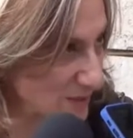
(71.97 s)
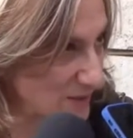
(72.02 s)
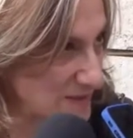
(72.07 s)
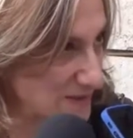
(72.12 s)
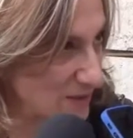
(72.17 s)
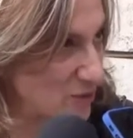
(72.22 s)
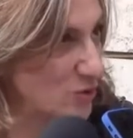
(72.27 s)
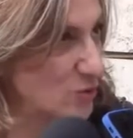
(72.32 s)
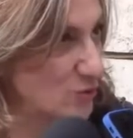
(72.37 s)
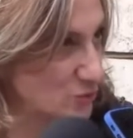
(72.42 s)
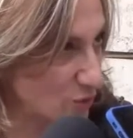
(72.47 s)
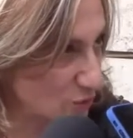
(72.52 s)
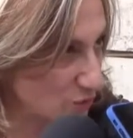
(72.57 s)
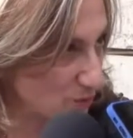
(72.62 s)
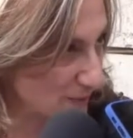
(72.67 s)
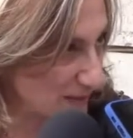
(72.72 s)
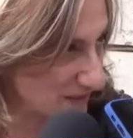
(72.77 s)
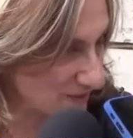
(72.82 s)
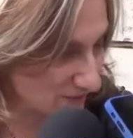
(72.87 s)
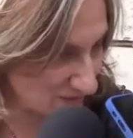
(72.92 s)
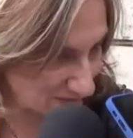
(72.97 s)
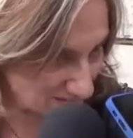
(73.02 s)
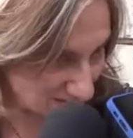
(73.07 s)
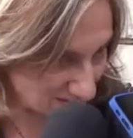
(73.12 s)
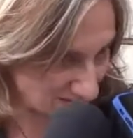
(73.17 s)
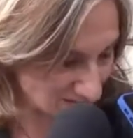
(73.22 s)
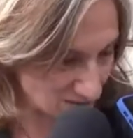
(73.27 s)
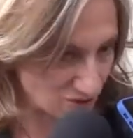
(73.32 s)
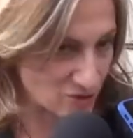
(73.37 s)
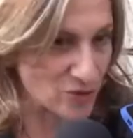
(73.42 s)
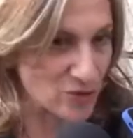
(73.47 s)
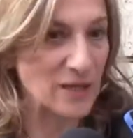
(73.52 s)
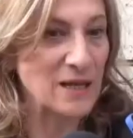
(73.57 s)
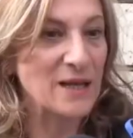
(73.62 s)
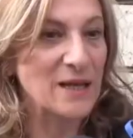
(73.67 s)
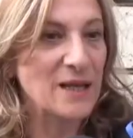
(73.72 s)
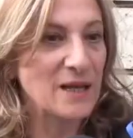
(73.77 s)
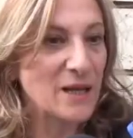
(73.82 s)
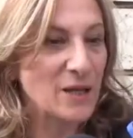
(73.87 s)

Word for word: questa contromanifestazione.